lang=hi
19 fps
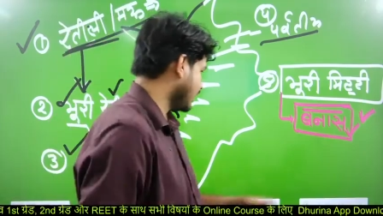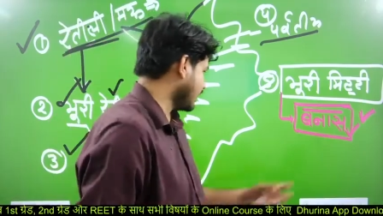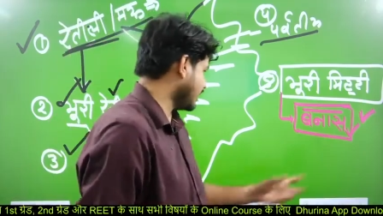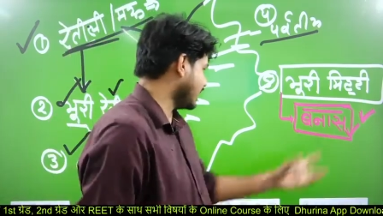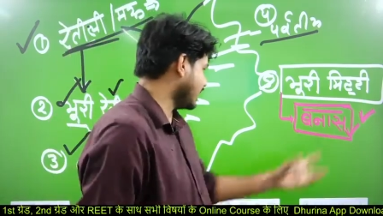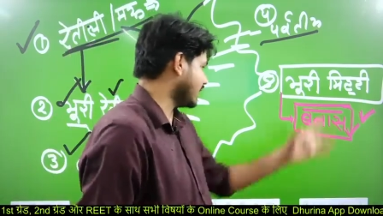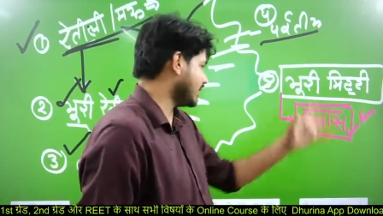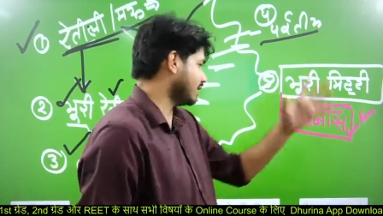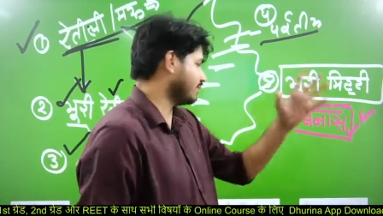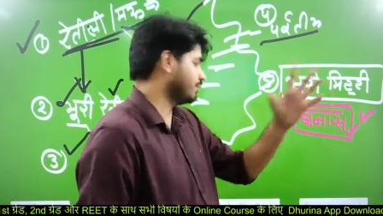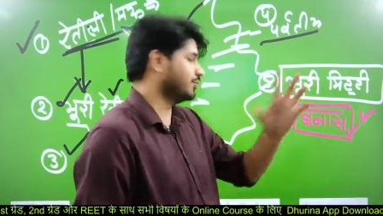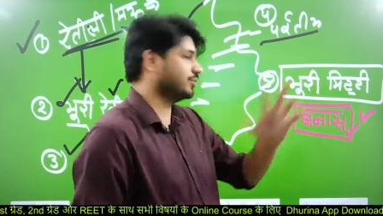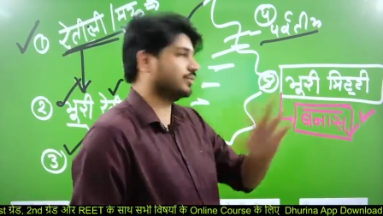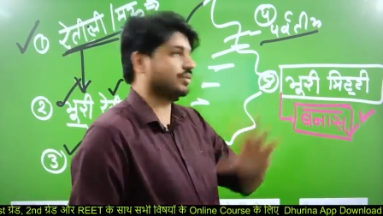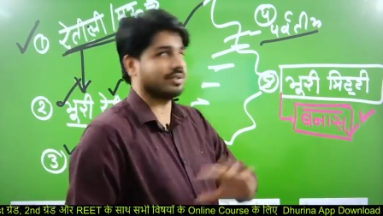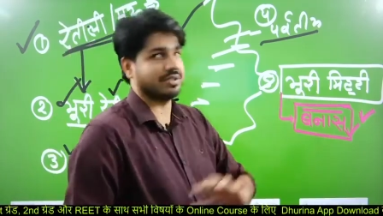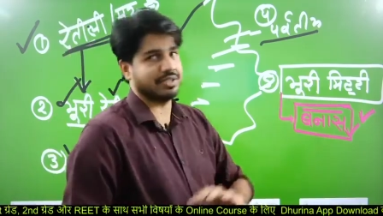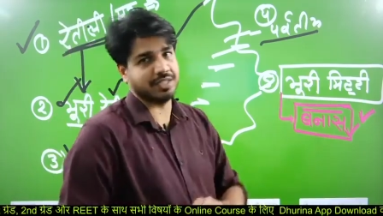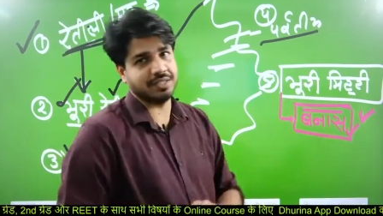अट्ठे कंफ्यूज
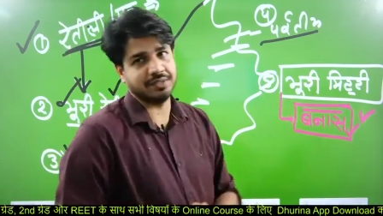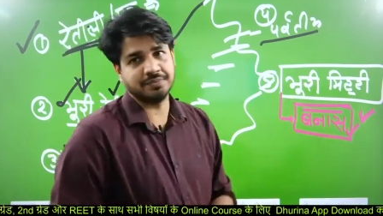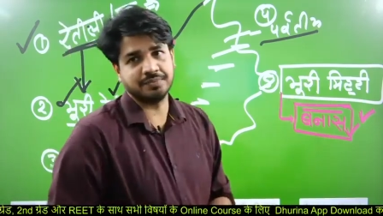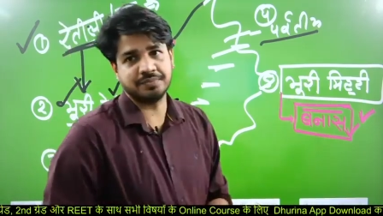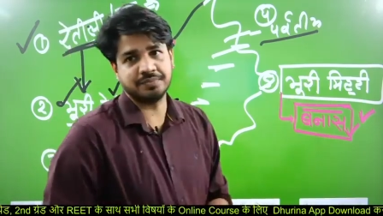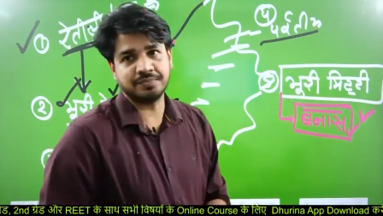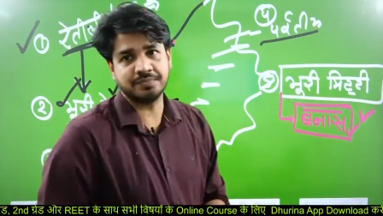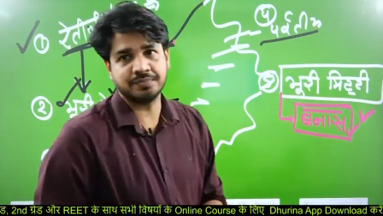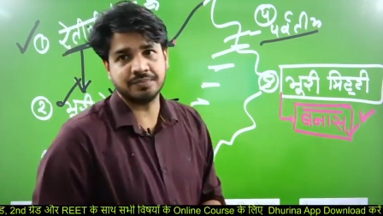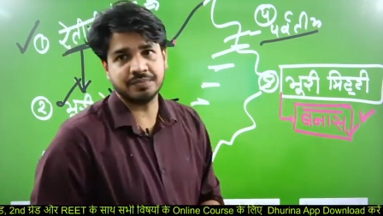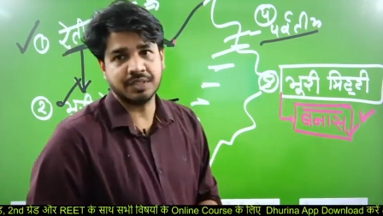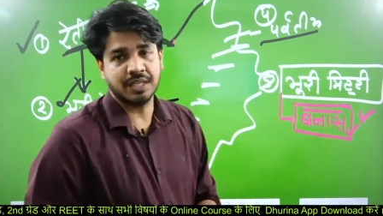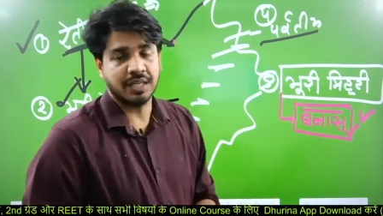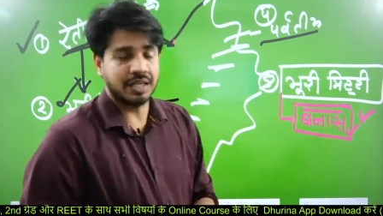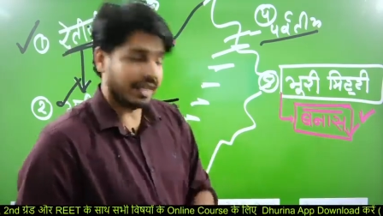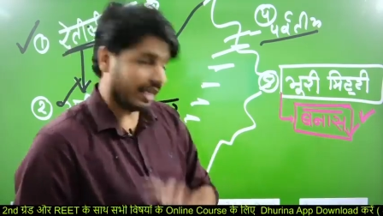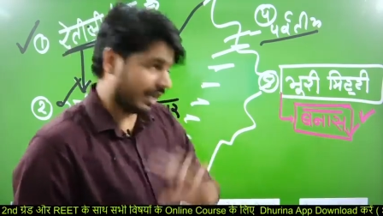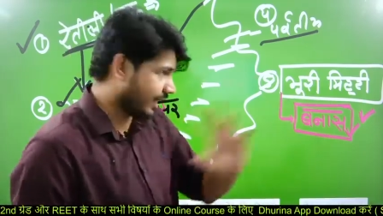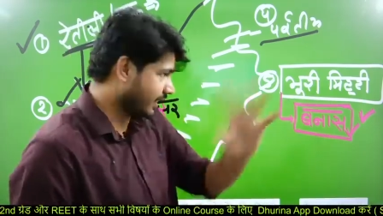हो जाए
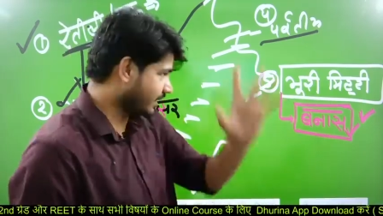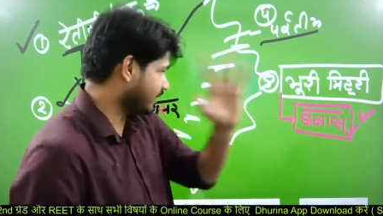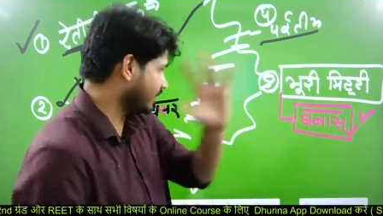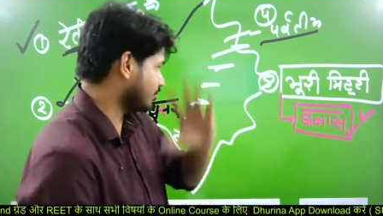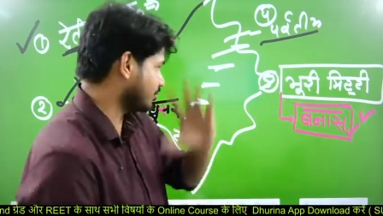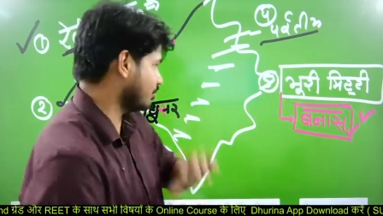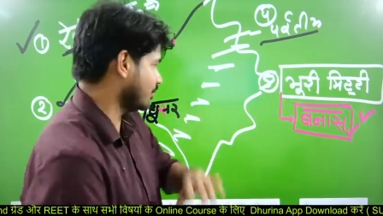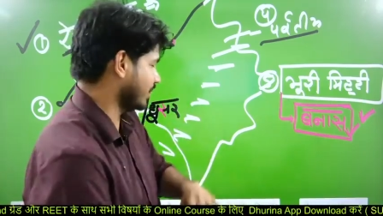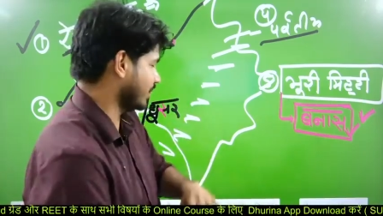एक चीज और